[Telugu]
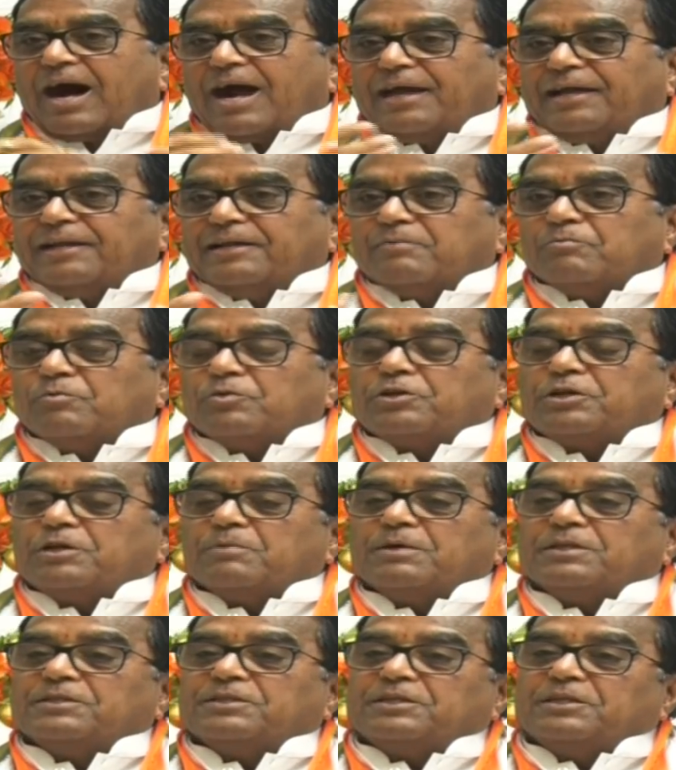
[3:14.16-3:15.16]
ఆయన
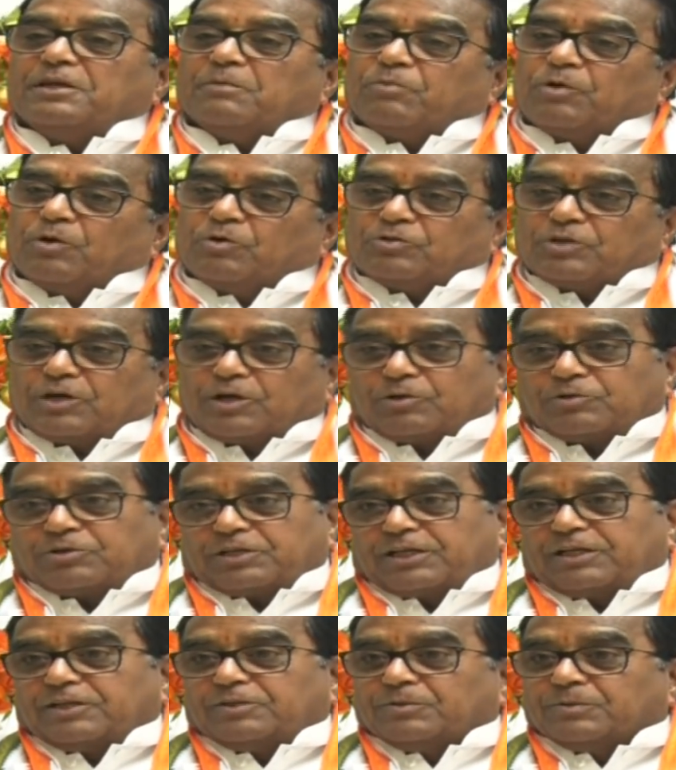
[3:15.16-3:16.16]
ముఖ్యమంత్రి ఎప్పుడవుతాడో
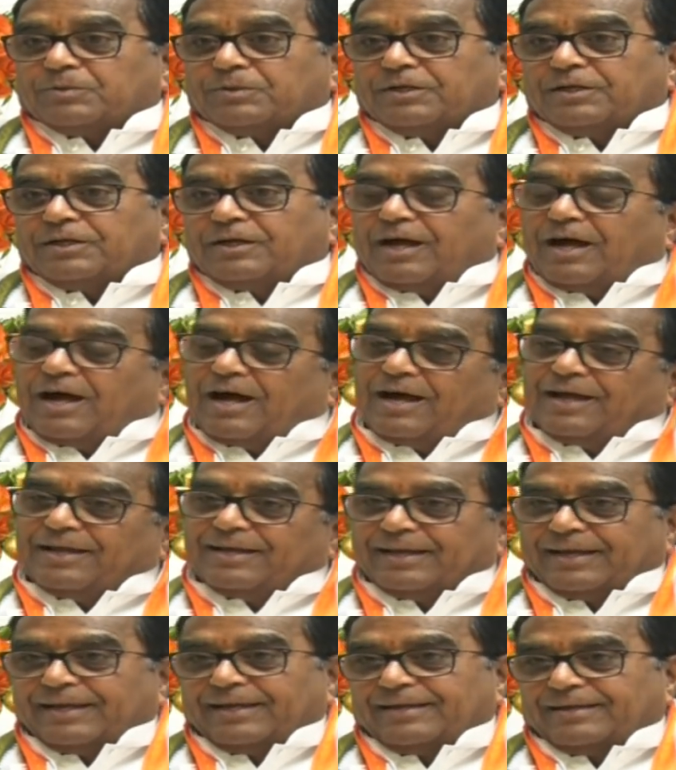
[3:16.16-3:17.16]
తెలీదు
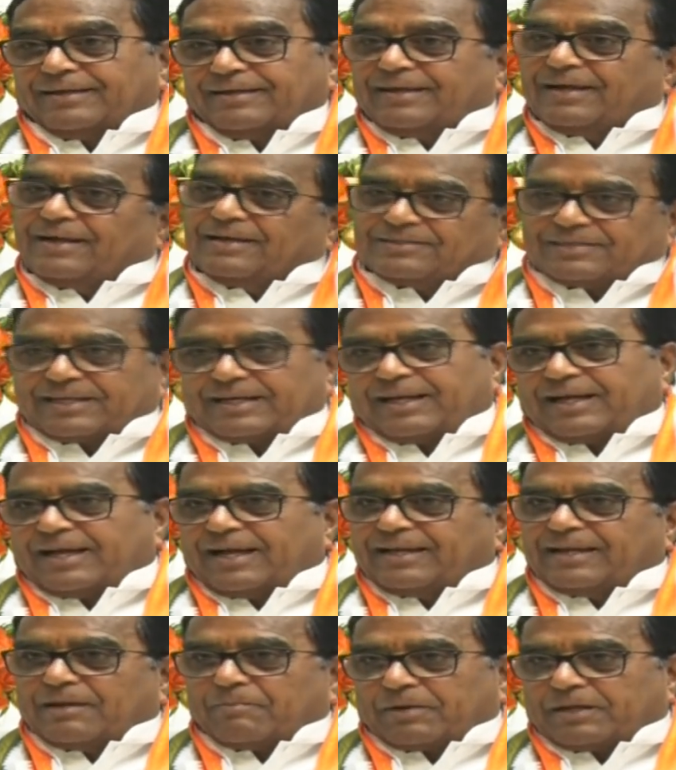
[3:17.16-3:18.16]
ఆయనే సరే
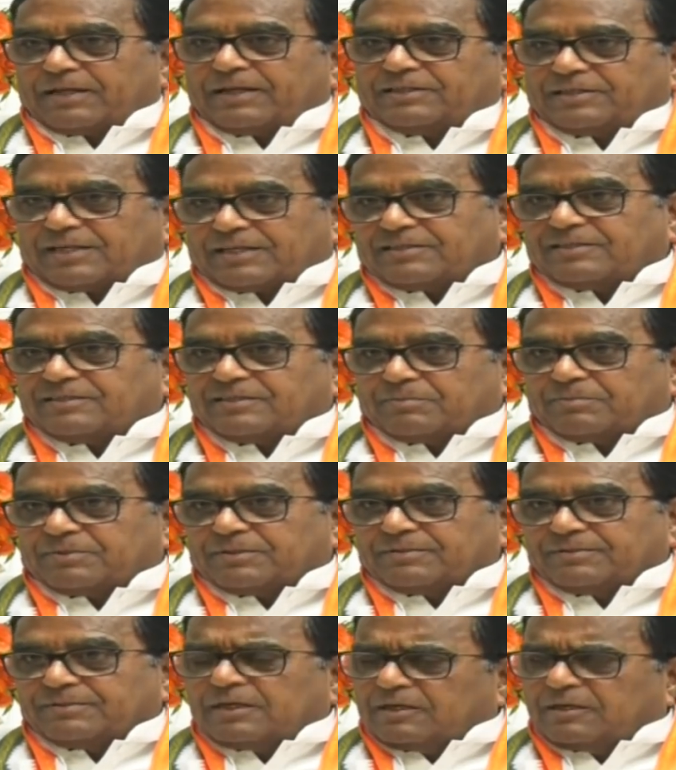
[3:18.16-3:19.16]
ఆయన అప్పటికే
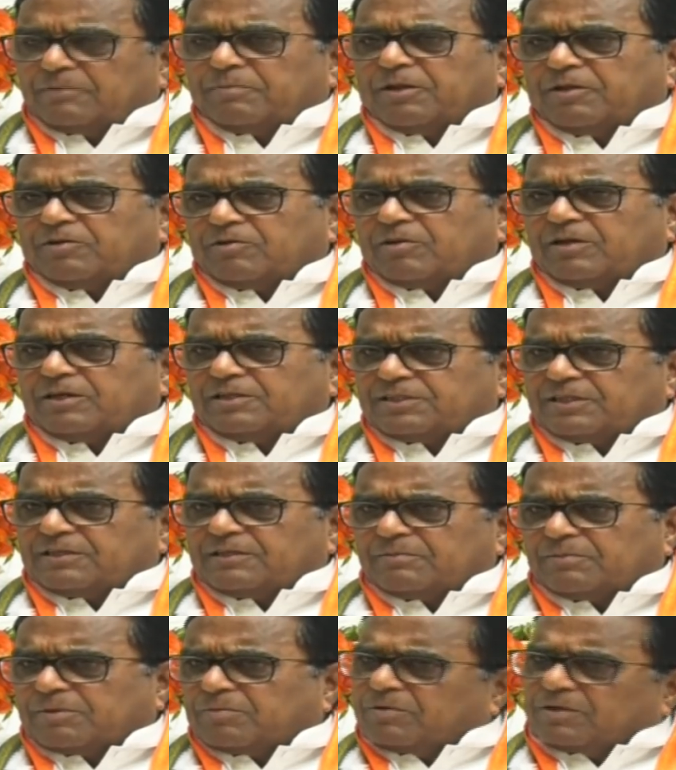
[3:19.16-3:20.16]
శాసనసభ్యుడు డెబ్బై ఎనిమిదిలో
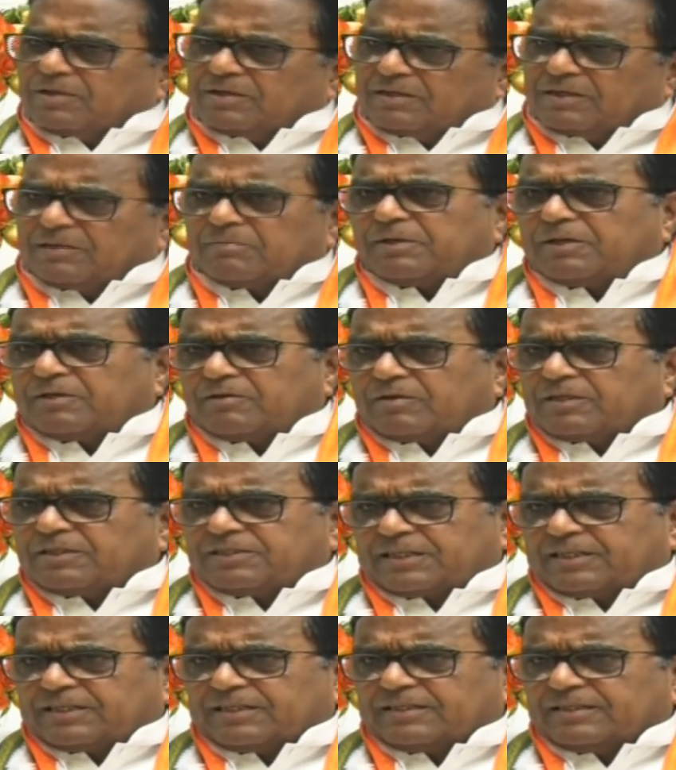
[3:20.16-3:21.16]
గెలిచాడు ఎనభై మూడులో గెలి ఎనభై ఐదులో
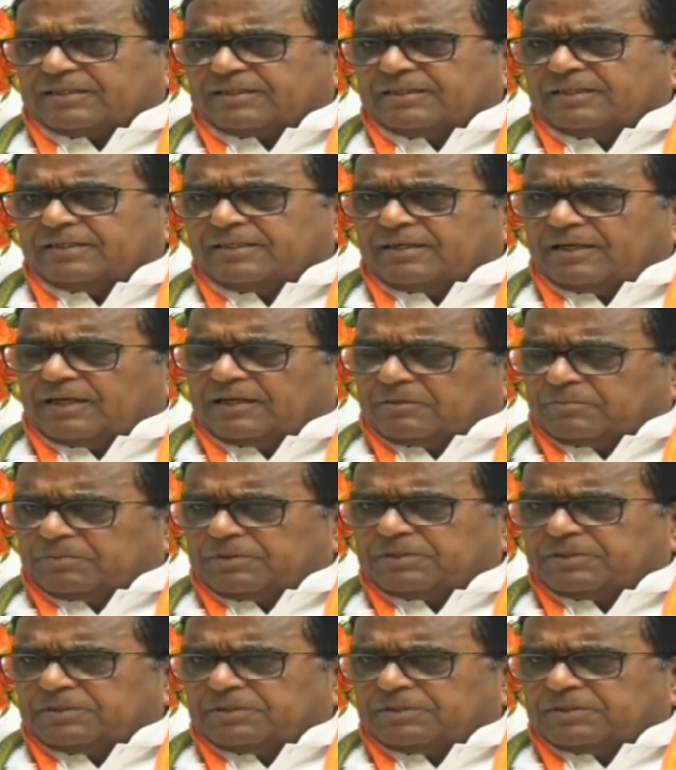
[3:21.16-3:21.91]
గెలిచాడు కదా ఆయన